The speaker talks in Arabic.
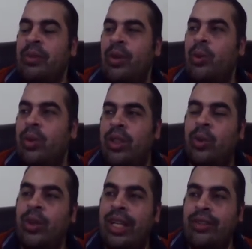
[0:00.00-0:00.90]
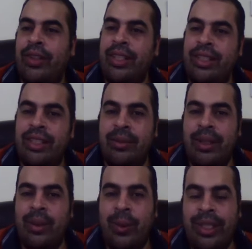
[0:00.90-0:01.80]
ويكون هدفك ان انت
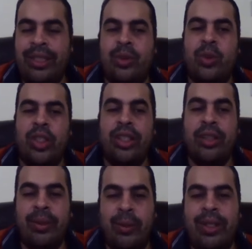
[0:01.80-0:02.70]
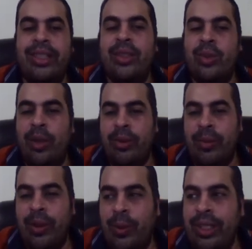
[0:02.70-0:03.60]
تبقى كويس والشركه تبقى كويسه وصاحبك
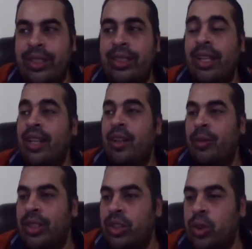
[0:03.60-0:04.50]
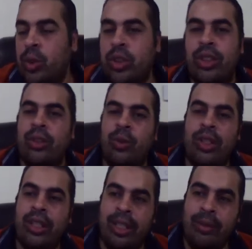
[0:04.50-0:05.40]
يبقى كويس ما تغشوش
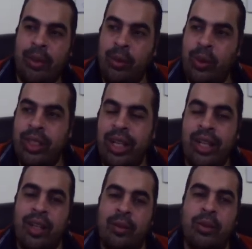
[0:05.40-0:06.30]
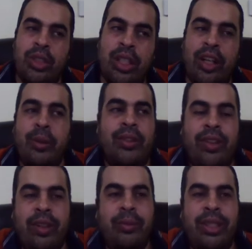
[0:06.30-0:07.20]
كل الكلام اللي انا بقوله ده مش الغرب
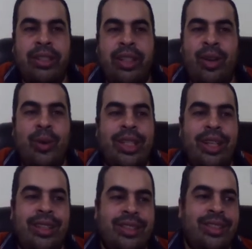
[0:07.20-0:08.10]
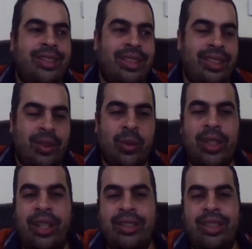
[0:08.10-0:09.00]
تفرط بيه ده هو ده اصل الدين
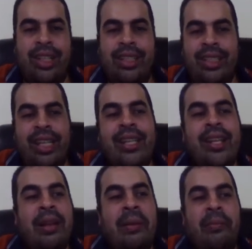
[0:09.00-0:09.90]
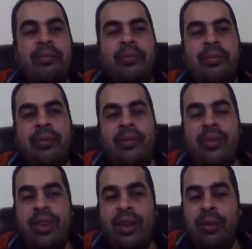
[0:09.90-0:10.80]
وده اصل الاديان
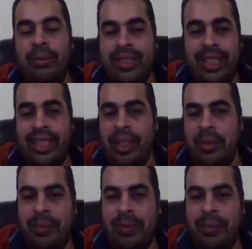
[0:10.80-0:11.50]
بس احنا نعمل